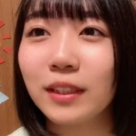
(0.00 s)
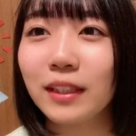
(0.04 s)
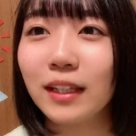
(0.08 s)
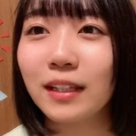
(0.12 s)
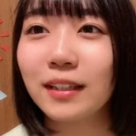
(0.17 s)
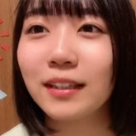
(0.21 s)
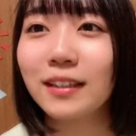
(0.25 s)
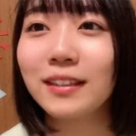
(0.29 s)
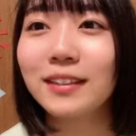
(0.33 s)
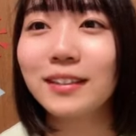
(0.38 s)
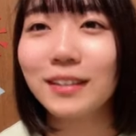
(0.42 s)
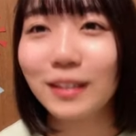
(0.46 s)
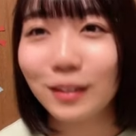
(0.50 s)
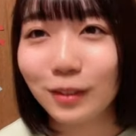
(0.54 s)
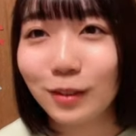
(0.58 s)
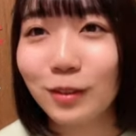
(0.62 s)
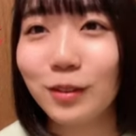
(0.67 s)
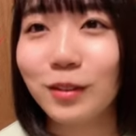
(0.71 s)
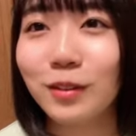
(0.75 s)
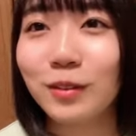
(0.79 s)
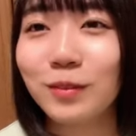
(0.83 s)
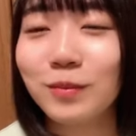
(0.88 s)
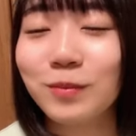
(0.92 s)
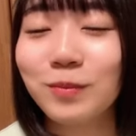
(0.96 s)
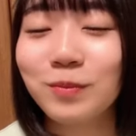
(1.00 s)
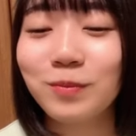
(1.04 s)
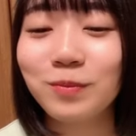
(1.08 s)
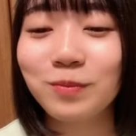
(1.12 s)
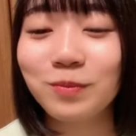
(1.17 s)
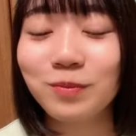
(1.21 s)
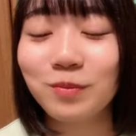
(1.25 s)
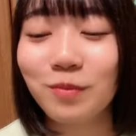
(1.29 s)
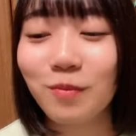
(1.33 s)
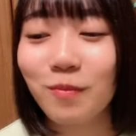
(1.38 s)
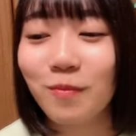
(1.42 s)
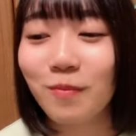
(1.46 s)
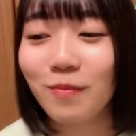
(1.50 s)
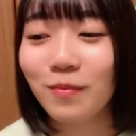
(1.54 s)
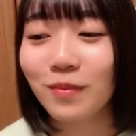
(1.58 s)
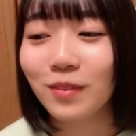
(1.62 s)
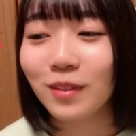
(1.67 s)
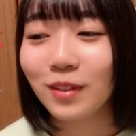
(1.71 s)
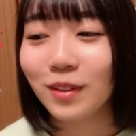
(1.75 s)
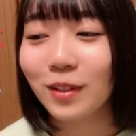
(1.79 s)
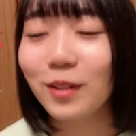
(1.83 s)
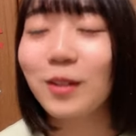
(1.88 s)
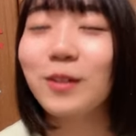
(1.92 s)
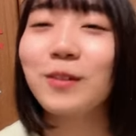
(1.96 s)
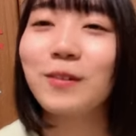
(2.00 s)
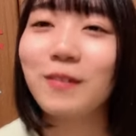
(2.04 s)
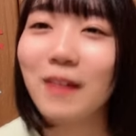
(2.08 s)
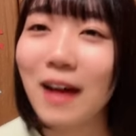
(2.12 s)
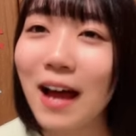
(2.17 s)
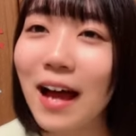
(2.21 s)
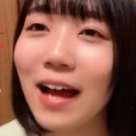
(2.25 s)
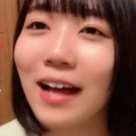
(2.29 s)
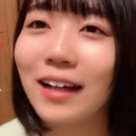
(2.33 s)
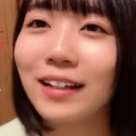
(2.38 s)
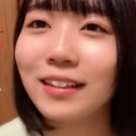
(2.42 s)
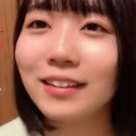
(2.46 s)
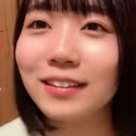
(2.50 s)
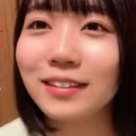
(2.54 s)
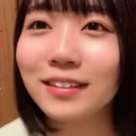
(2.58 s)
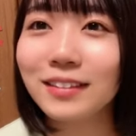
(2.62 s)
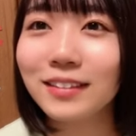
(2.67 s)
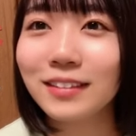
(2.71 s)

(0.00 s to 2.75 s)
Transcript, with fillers: なんですけど今日は